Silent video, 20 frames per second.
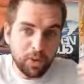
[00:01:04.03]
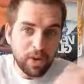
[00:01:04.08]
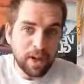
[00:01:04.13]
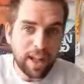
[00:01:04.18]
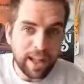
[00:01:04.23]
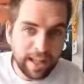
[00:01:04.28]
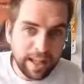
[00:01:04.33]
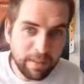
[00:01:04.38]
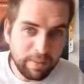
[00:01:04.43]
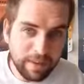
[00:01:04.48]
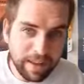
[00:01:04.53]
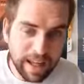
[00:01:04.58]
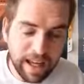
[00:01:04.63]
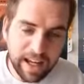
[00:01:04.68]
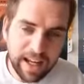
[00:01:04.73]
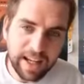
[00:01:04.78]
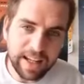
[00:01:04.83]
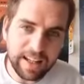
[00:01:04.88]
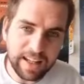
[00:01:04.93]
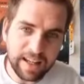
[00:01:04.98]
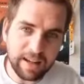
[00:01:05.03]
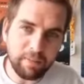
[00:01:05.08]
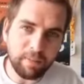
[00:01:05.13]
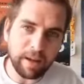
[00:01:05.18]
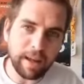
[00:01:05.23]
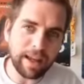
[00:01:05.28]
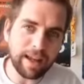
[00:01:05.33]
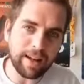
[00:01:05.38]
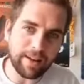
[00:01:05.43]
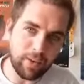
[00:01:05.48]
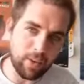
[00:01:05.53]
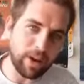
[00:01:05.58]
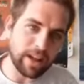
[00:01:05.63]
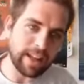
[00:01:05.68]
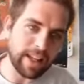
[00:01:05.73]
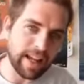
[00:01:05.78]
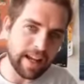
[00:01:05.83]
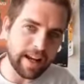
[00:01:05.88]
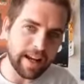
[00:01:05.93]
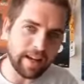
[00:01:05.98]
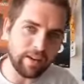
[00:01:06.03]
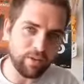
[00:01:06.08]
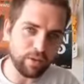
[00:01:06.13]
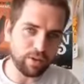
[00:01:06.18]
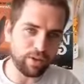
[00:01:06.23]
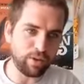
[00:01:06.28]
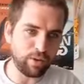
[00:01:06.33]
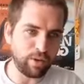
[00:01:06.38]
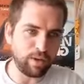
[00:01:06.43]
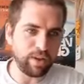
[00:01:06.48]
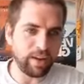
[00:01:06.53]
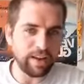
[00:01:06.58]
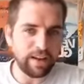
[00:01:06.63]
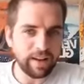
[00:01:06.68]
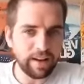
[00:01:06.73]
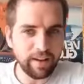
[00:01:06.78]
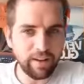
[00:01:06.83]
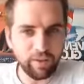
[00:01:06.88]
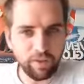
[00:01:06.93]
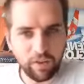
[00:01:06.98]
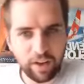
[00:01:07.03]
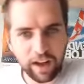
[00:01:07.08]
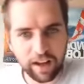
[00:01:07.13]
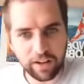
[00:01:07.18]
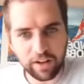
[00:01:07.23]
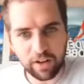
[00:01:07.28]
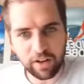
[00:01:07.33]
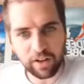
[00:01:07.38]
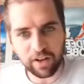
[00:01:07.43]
équipe qui a gagné, mais quoi qu'il arrive, je suis vert dans le